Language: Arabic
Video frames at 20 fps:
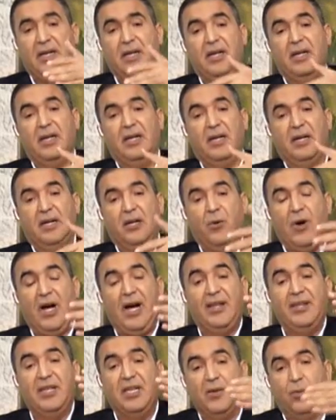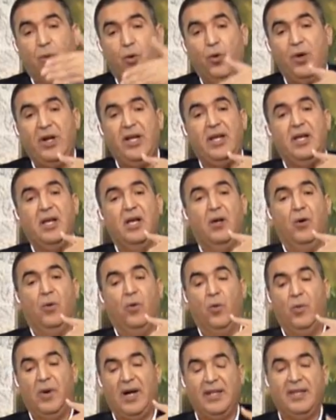لواحد يجيبهولي
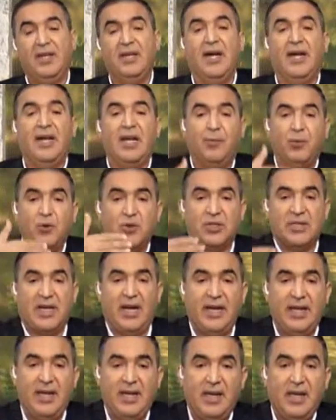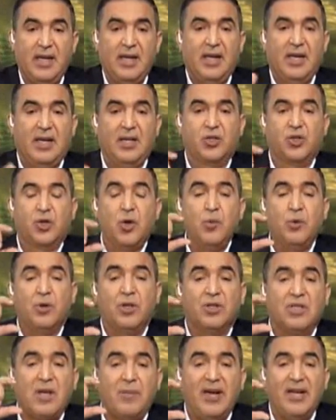وبعدين انا ابص عليه سمك
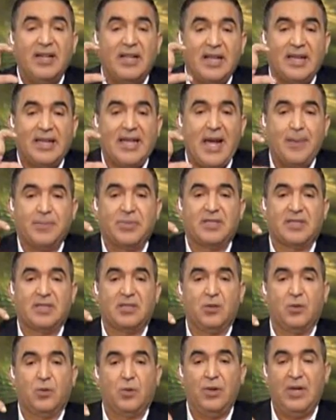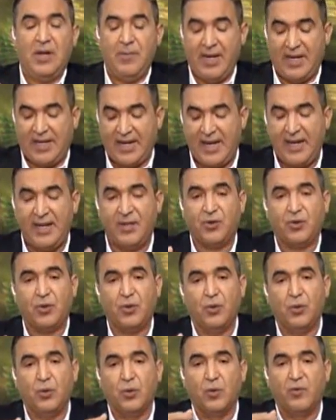طبقه الكبس كلما كانت
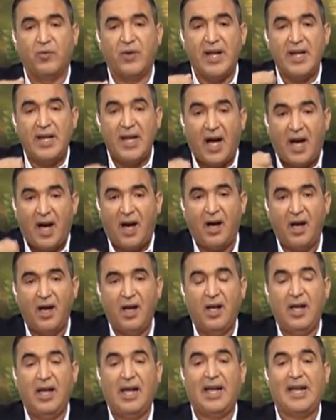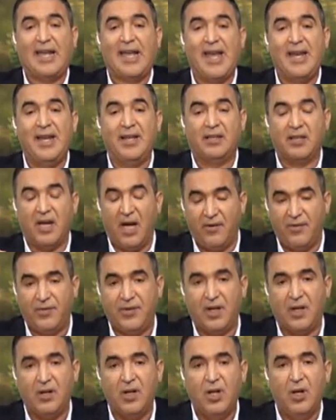رفيعه كانت
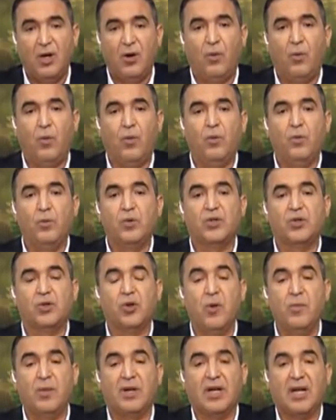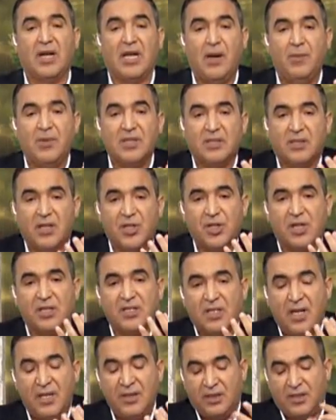افضل والسمك ال 15
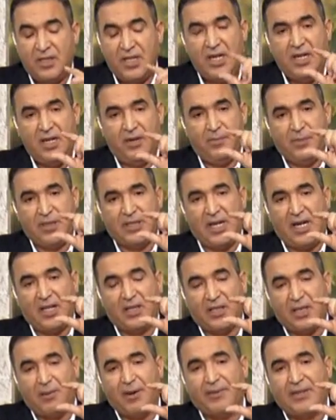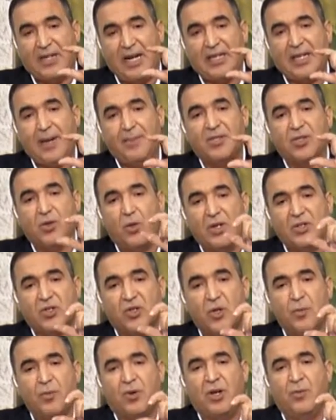سم بتاع الطبقه بتاع الكبس هو
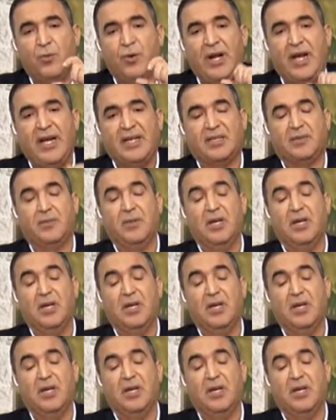السمك المناسب